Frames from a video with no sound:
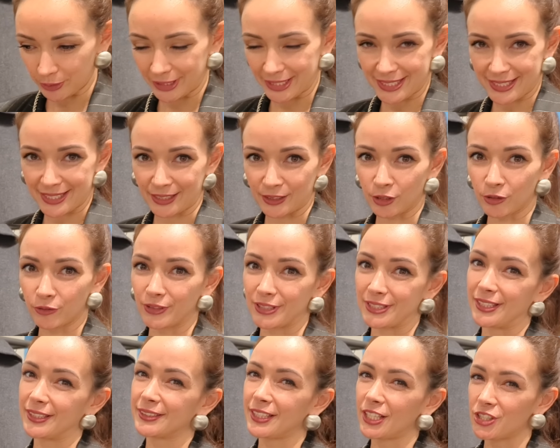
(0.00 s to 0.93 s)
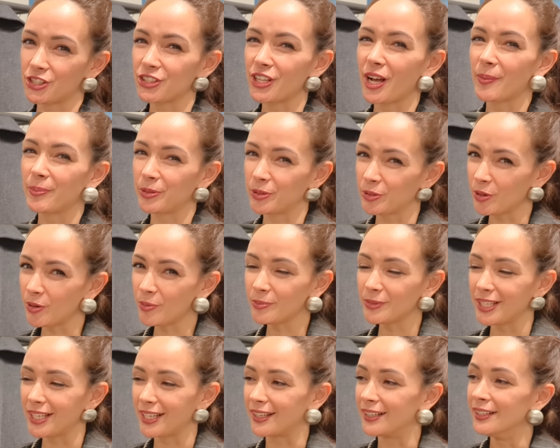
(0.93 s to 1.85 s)
и если она у вас достаточно
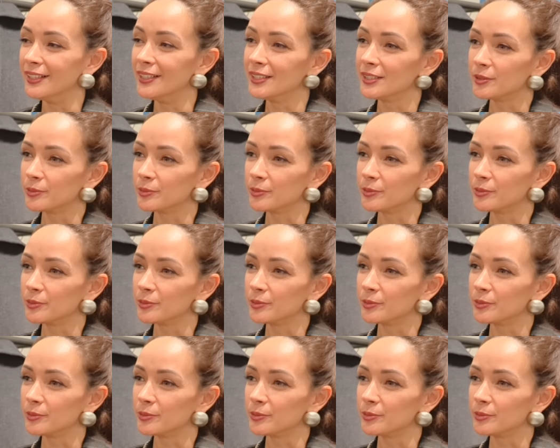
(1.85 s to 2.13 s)
объемная,